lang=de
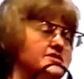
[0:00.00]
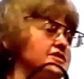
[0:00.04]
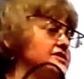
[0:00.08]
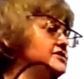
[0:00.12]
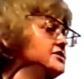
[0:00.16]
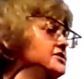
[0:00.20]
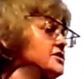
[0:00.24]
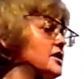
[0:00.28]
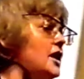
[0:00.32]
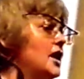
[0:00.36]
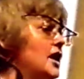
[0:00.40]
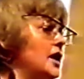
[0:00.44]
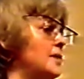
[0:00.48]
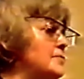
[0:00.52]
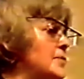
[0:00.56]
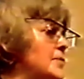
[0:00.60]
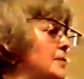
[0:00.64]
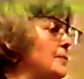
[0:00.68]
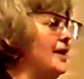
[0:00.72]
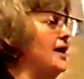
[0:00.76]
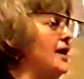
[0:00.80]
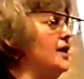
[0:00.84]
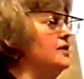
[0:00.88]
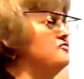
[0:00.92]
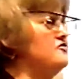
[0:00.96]
die Sie haben
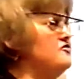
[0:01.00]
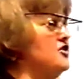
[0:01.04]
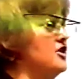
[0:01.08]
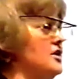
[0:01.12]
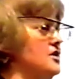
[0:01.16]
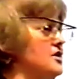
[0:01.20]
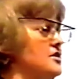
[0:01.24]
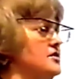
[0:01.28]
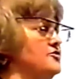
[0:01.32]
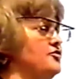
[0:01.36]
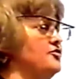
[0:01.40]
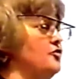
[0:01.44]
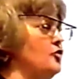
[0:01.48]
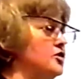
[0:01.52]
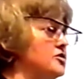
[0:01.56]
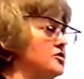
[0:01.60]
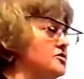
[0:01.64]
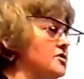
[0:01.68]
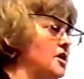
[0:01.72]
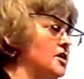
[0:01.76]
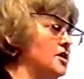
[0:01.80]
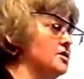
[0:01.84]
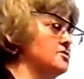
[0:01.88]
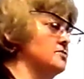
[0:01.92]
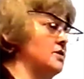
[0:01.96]
am Anfang eines
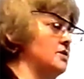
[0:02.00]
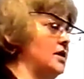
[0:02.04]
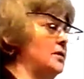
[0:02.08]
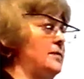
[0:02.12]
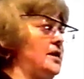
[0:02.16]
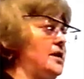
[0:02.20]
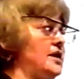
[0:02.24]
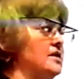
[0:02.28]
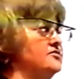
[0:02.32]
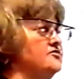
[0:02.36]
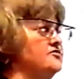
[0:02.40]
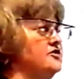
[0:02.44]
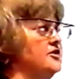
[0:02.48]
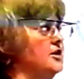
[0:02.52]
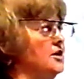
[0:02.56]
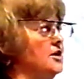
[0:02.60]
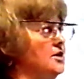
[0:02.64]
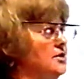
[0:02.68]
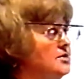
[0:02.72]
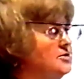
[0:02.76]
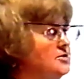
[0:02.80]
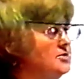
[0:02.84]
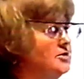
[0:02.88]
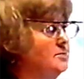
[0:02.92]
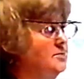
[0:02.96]
Vortrags oder am Anfang
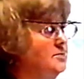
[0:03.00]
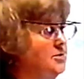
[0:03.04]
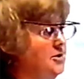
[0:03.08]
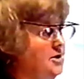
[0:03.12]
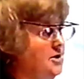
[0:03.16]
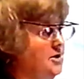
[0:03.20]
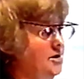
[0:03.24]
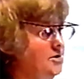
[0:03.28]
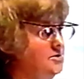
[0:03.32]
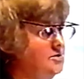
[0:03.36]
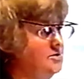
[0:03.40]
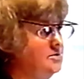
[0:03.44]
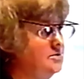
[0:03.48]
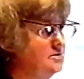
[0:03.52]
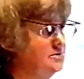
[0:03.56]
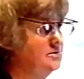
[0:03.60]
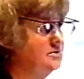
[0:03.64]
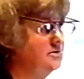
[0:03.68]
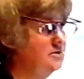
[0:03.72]
eines Seminars.